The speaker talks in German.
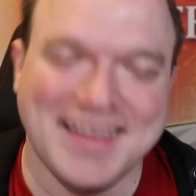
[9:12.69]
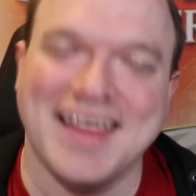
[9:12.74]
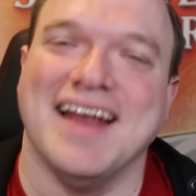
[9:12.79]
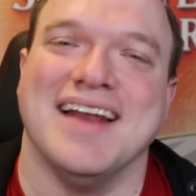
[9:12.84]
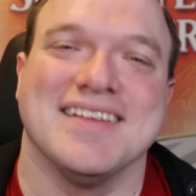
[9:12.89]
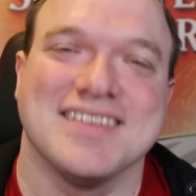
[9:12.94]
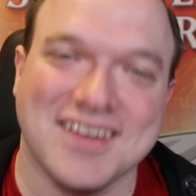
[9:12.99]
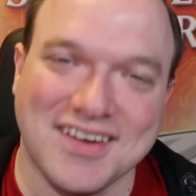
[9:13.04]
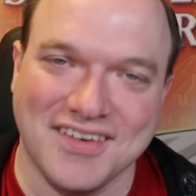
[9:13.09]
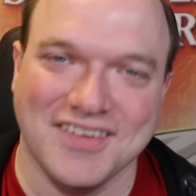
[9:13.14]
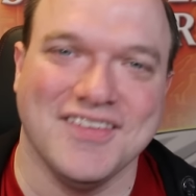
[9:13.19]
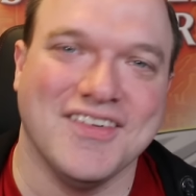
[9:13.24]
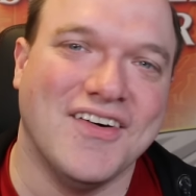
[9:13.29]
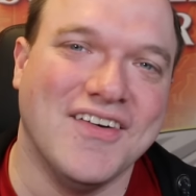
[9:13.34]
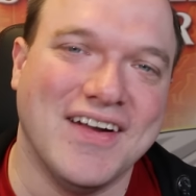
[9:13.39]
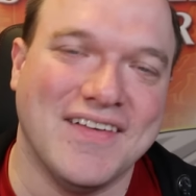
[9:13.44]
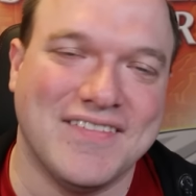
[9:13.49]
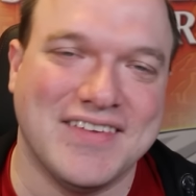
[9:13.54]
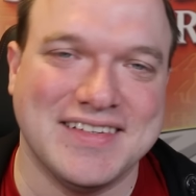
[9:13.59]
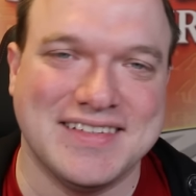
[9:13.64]
nein, das kann auch jeden
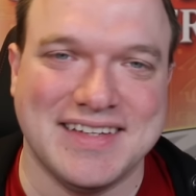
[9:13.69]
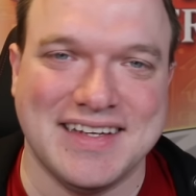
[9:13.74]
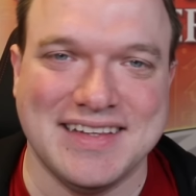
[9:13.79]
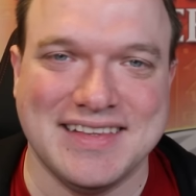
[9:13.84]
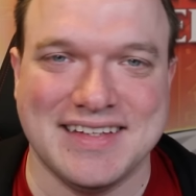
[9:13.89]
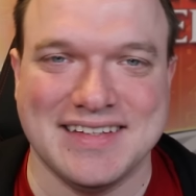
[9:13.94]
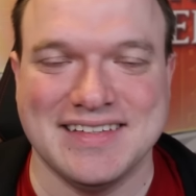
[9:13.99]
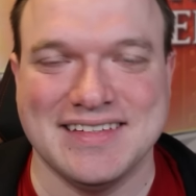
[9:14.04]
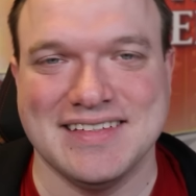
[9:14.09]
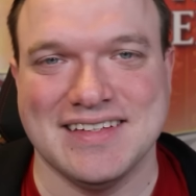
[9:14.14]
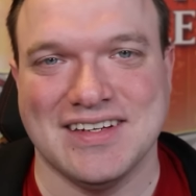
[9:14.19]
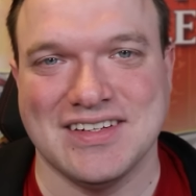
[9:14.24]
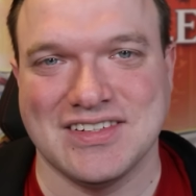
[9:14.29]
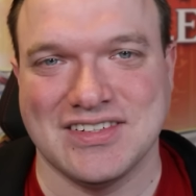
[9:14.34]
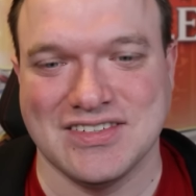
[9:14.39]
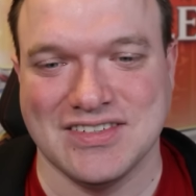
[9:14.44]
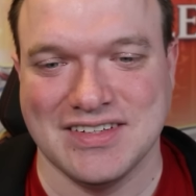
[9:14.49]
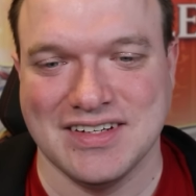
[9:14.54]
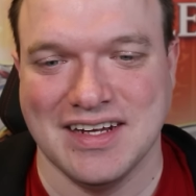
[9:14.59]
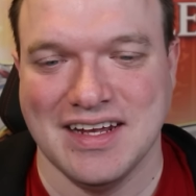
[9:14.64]
Fall 100%, das ist auch
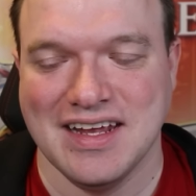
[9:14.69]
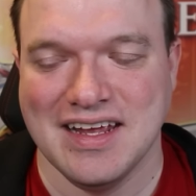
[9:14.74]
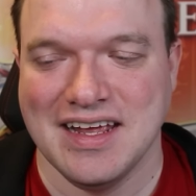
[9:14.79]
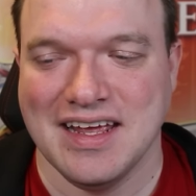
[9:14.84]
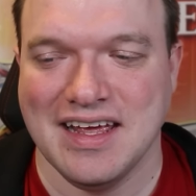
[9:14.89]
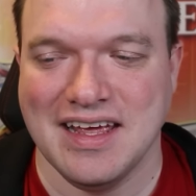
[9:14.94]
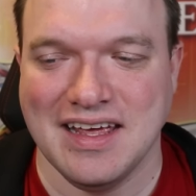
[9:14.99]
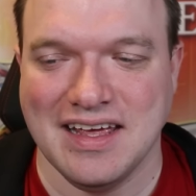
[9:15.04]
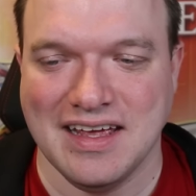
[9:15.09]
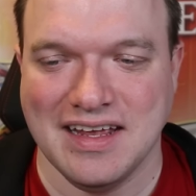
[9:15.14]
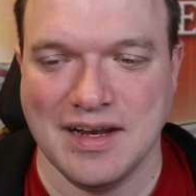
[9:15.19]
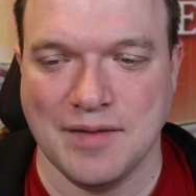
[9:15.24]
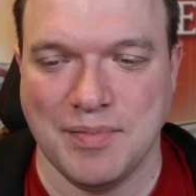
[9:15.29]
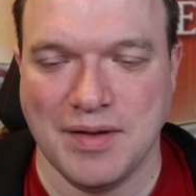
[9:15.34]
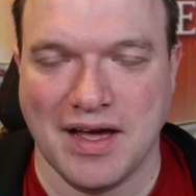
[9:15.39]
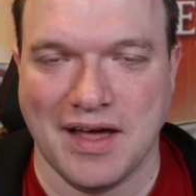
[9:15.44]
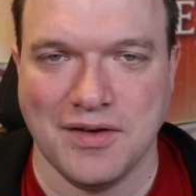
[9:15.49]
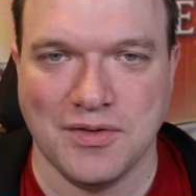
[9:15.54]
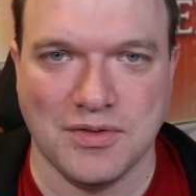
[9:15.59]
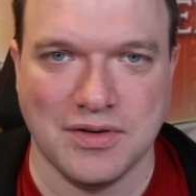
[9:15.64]
schon äh, in der
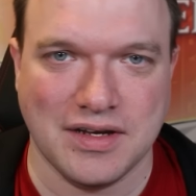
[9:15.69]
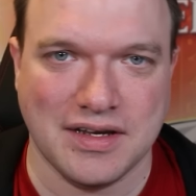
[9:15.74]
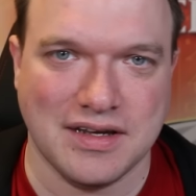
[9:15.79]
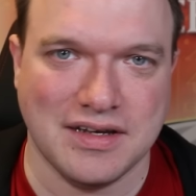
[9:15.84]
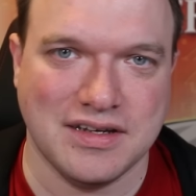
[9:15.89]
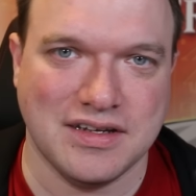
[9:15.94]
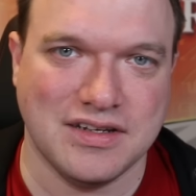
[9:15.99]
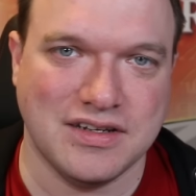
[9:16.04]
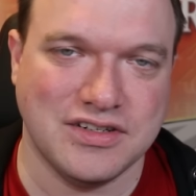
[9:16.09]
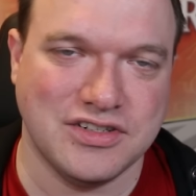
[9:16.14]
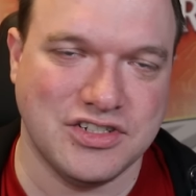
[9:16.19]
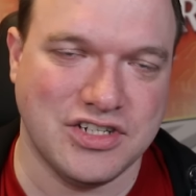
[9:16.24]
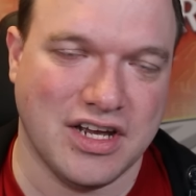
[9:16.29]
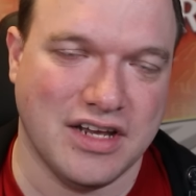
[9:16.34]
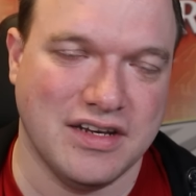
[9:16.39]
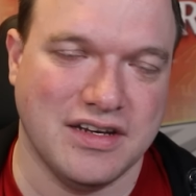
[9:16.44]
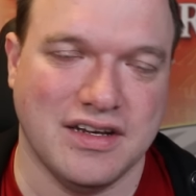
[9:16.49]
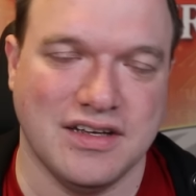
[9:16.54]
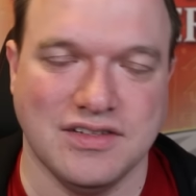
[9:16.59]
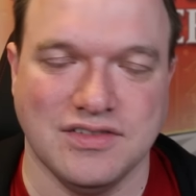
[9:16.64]
Planung. Äh,
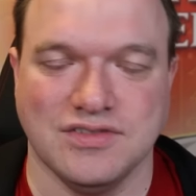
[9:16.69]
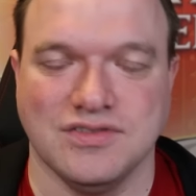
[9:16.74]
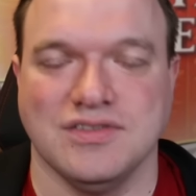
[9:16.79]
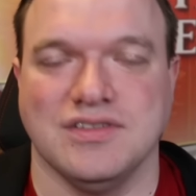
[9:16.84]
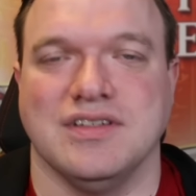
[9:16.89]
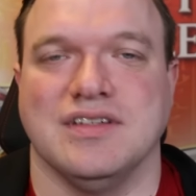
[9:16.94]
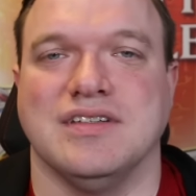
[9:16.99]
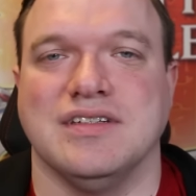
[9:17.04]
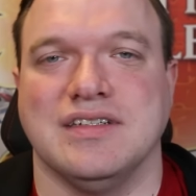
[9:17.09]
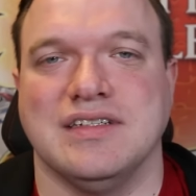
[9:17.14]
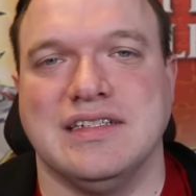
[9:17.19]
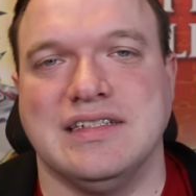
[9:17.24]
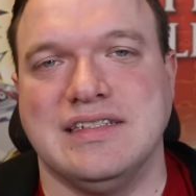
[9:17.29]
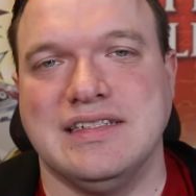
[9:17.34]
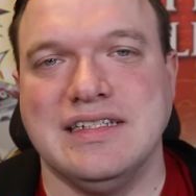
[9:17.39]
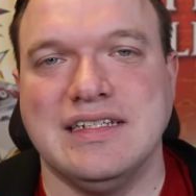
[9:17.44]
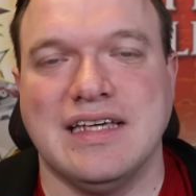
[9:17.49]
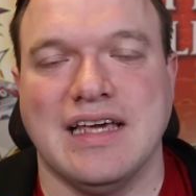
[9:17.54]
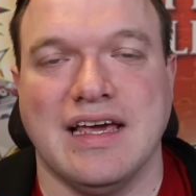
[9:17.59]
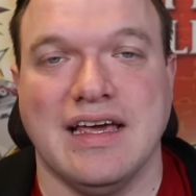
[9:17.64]
also äh,
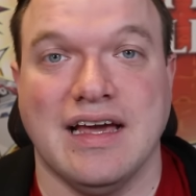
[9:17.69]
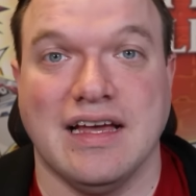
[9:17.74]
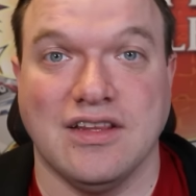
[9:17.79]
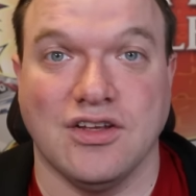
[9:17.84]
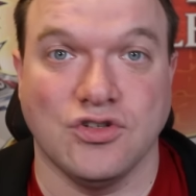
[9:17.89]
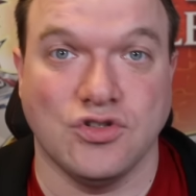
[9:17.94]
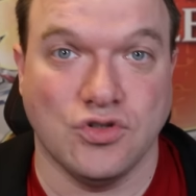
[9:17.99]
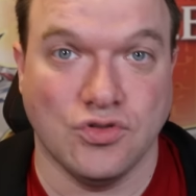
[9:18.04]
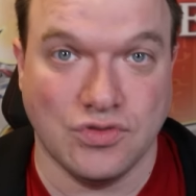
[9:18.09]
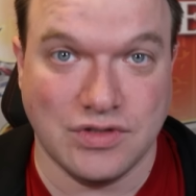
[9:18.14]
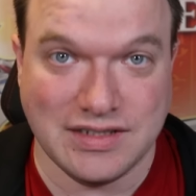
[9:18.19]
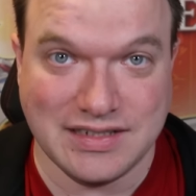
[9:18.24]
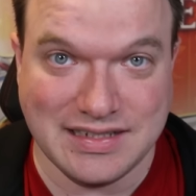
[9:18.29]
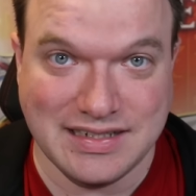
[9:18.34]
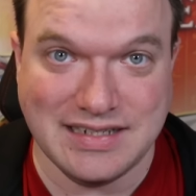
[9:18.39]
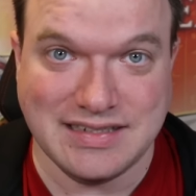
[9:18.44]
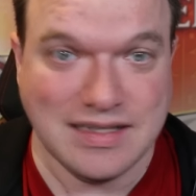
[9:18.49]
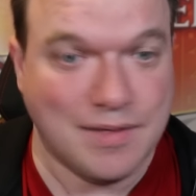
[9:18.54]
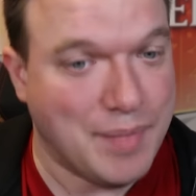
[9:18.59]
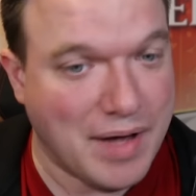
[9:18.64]
CK, hat auch schon gesagt,
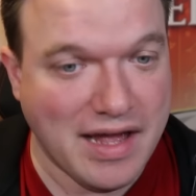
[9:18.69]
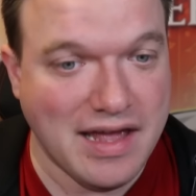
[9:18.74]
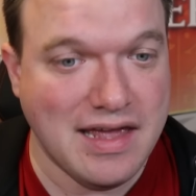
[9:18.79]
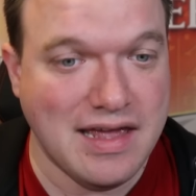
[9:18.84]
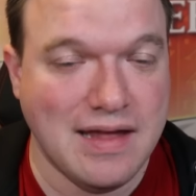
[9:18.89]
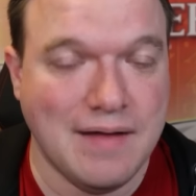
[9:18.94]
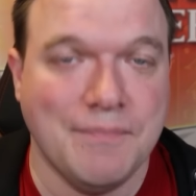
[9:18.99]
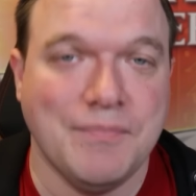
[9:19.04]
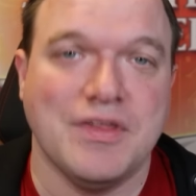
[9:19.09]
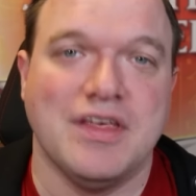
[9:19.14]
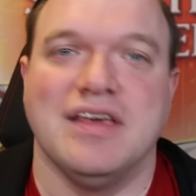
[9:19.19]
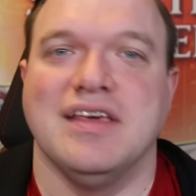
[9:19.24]
er ist dabei.